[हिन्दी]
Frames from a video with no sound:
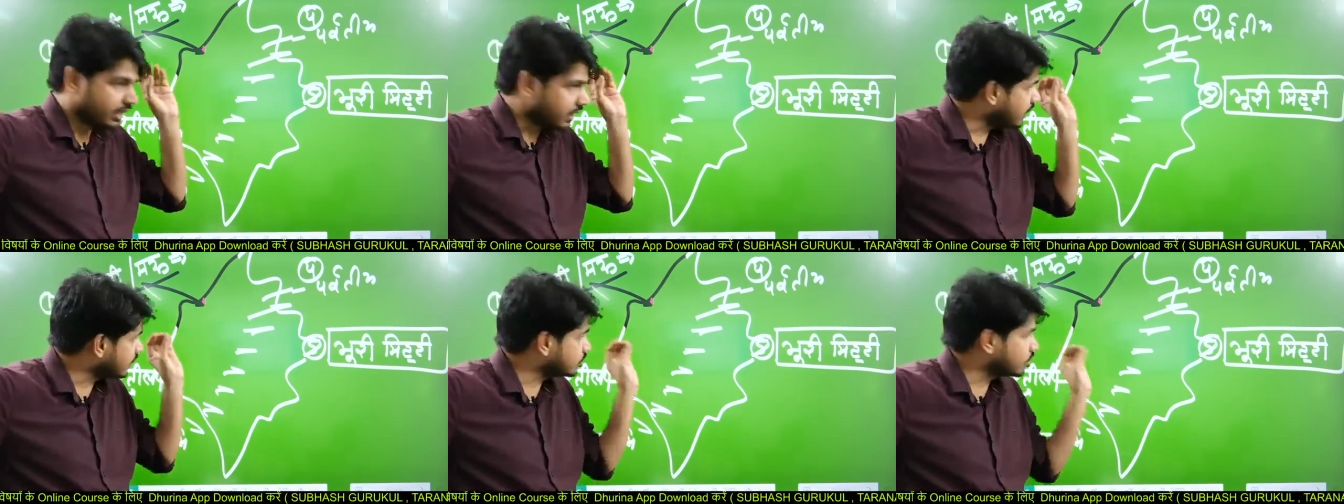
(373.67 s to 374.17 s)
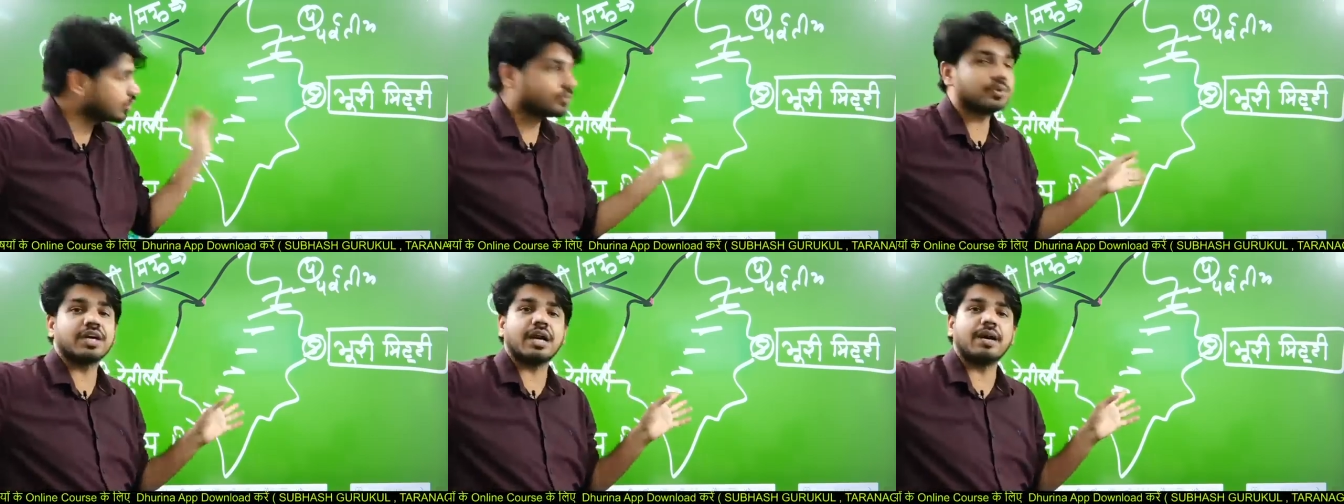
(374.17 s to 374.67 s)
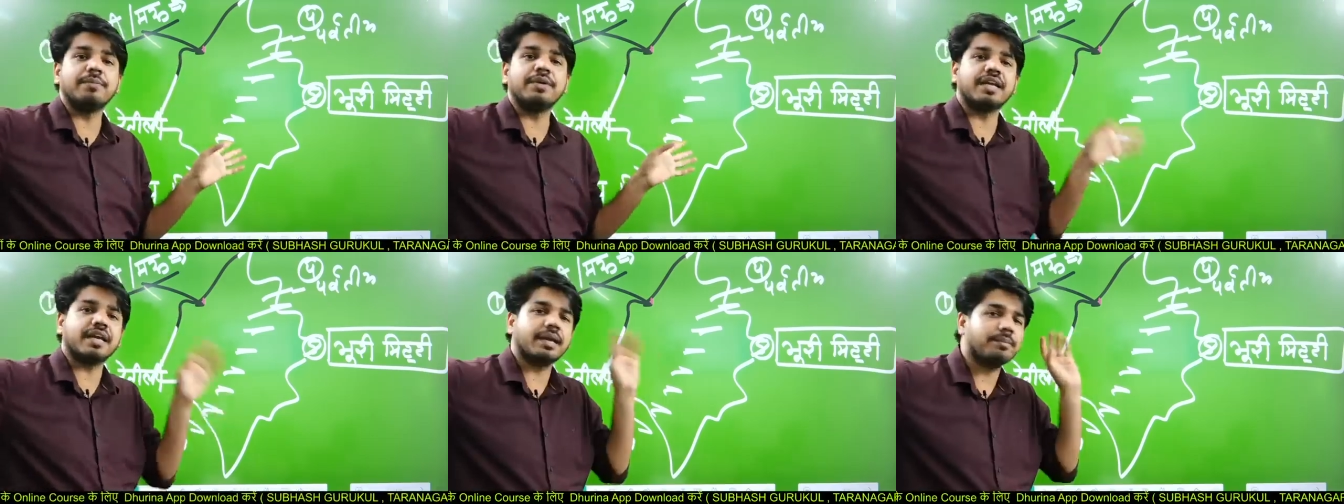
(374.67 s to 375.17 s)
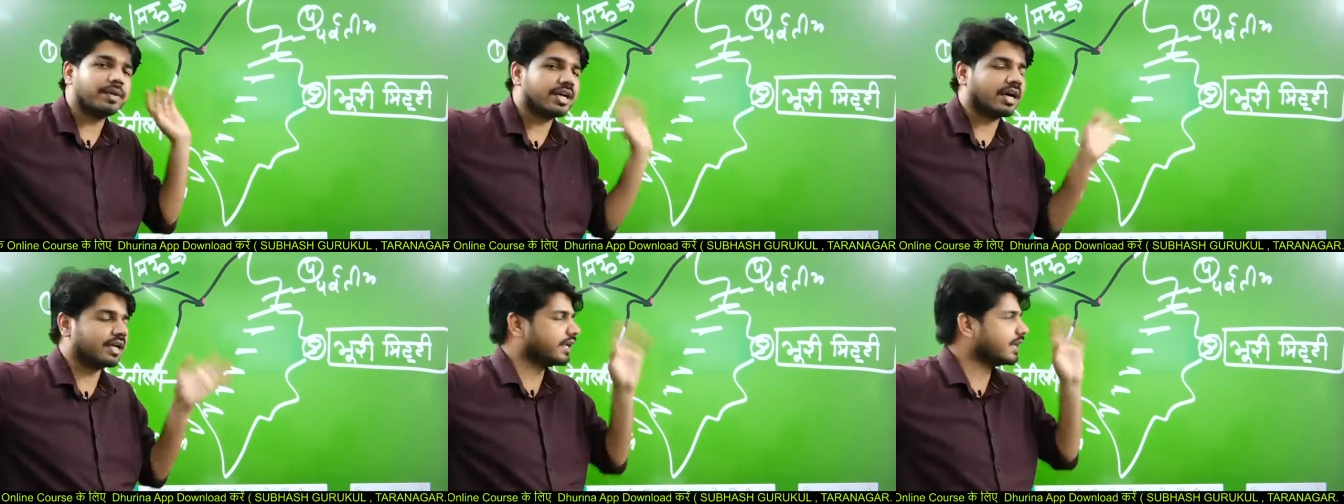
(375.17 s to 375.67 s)
जोधपुर ग्रामीण है
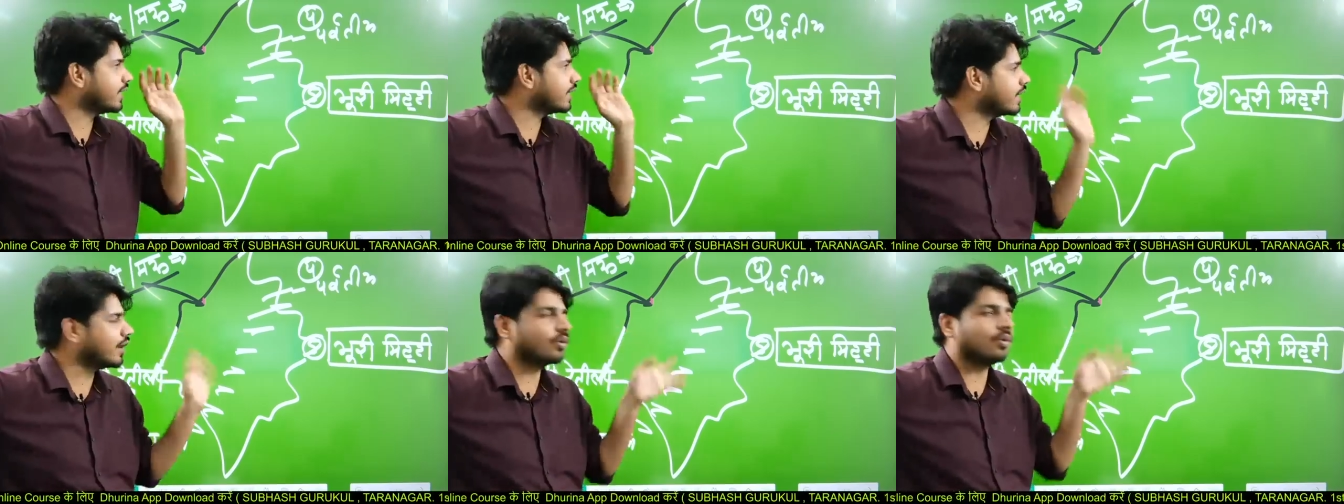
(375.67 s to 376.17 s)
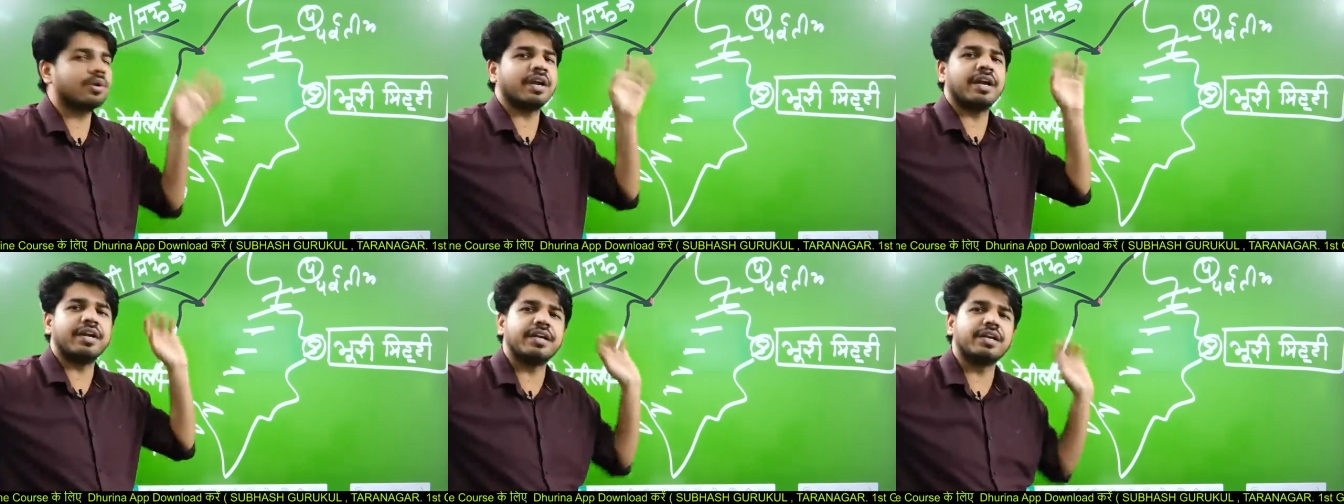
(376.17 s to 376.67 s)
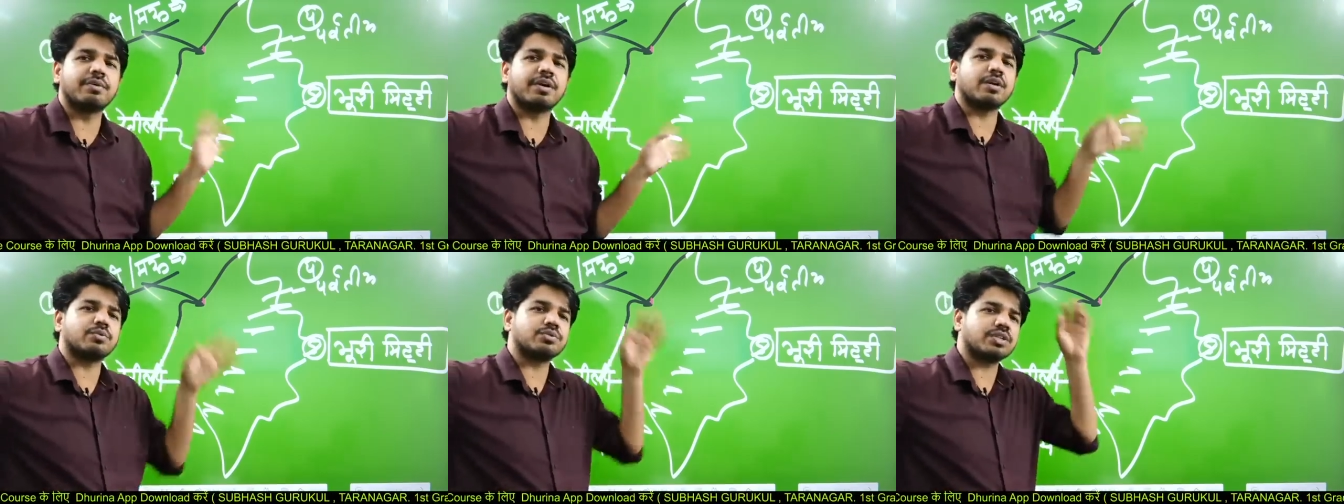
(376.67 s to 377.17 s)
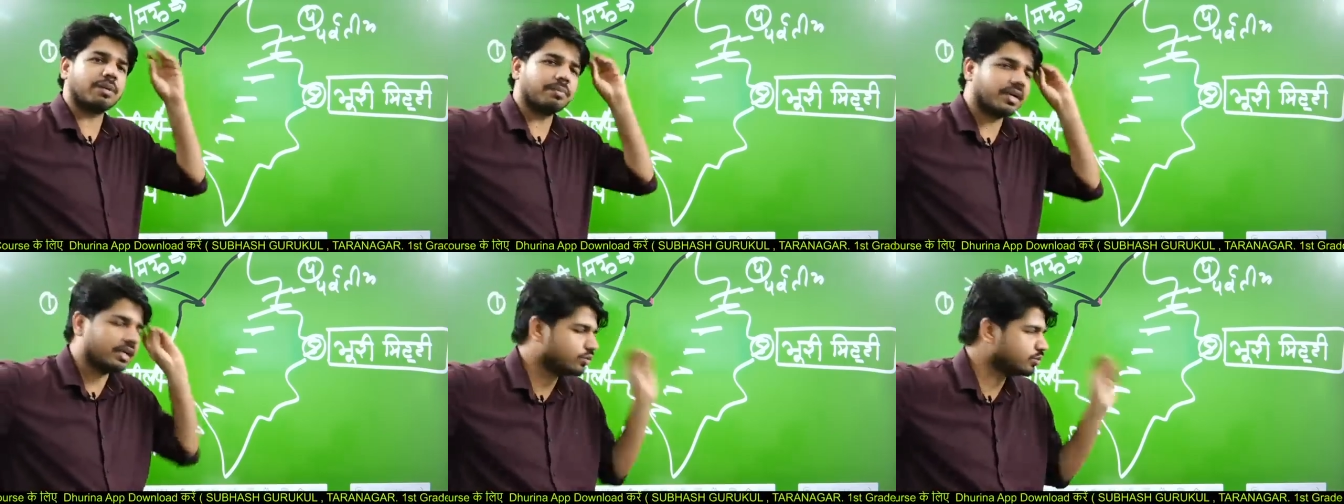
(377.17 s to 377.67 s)
बीकानेर है नागौर है डीडवाना कुचामण
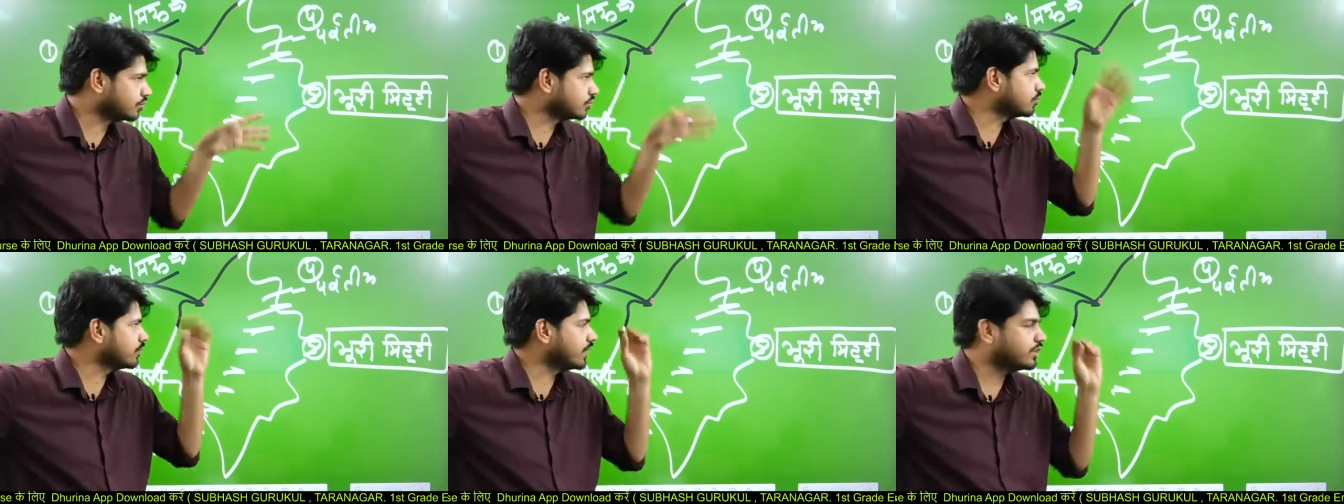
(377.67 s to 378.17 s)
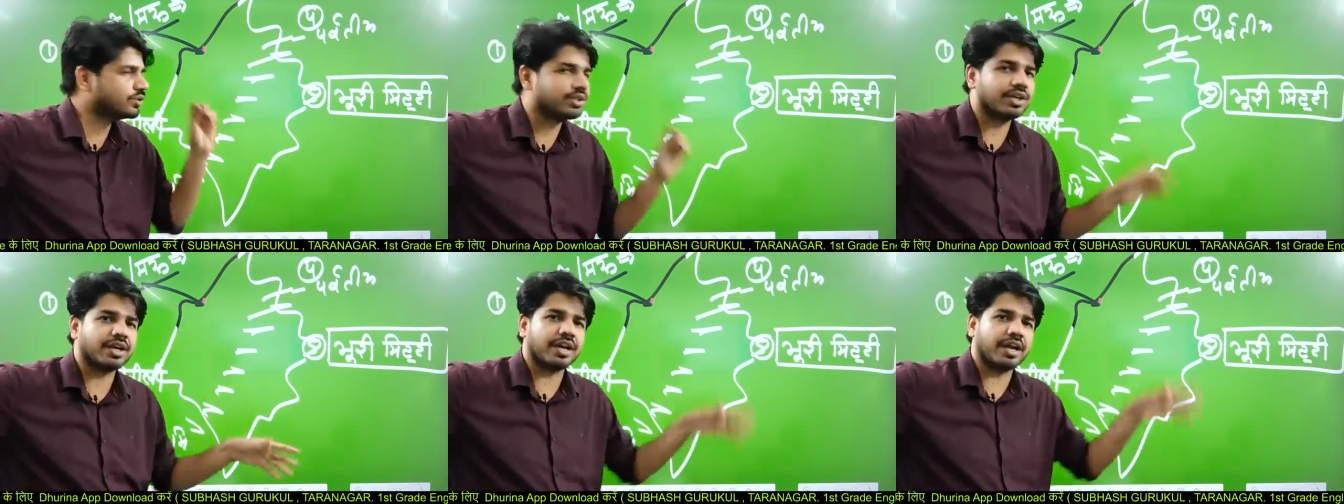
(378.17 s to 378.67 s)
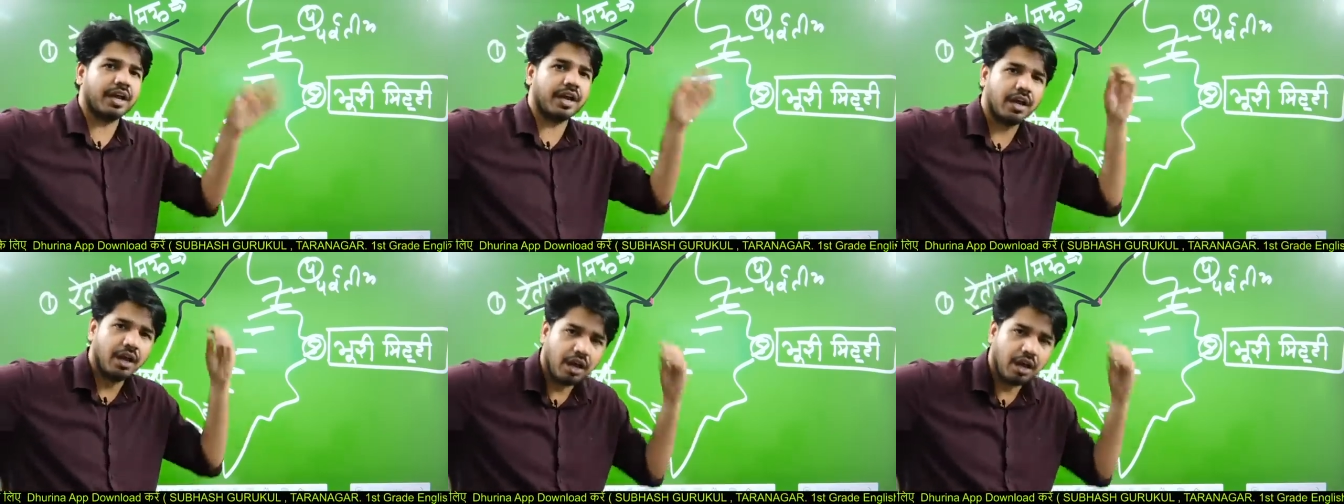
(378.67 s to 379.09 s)
है झुंझुनू है सीकर है